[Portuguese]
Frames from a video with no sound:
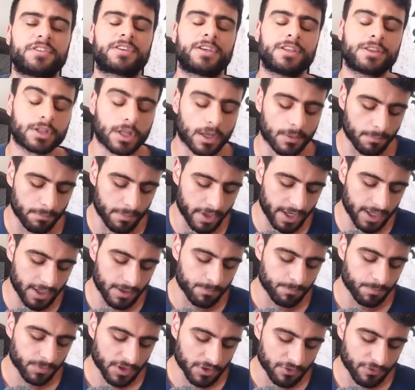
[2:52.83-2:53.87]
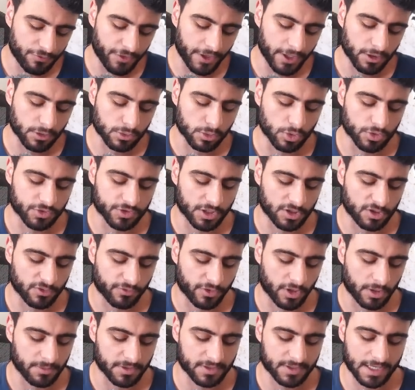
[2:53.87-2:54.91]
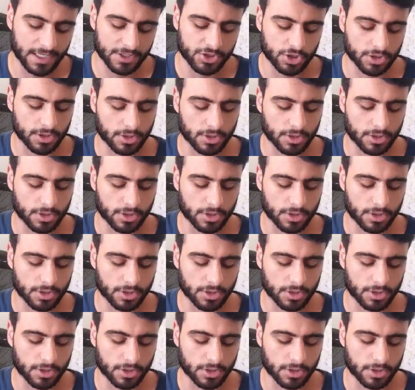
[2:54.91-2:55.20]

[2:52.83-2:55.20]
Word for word: que também vem incluso aí no frame 7,